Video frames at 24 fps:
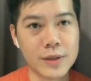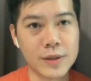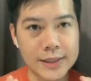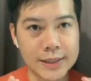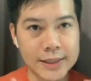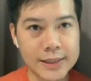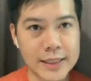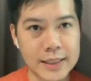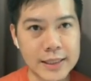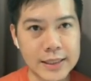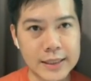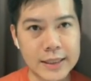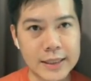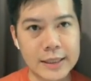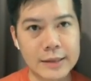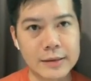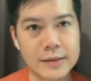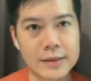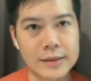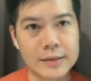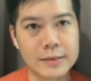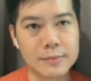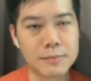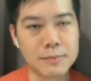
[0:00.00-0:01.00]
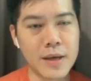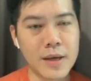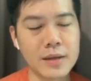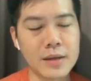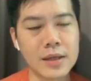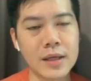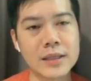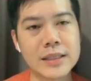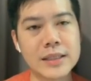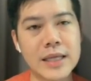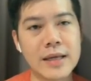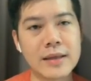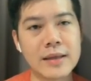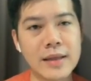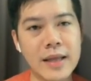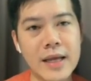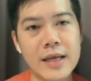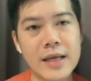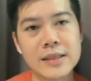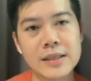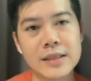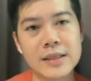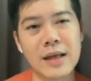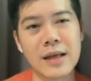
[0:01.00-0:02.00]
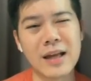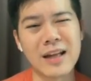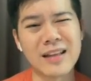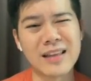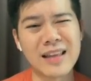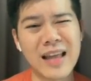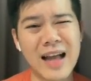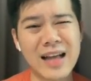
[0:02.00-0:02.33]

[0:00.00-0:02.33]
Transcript: 做心里面的一些内省啊，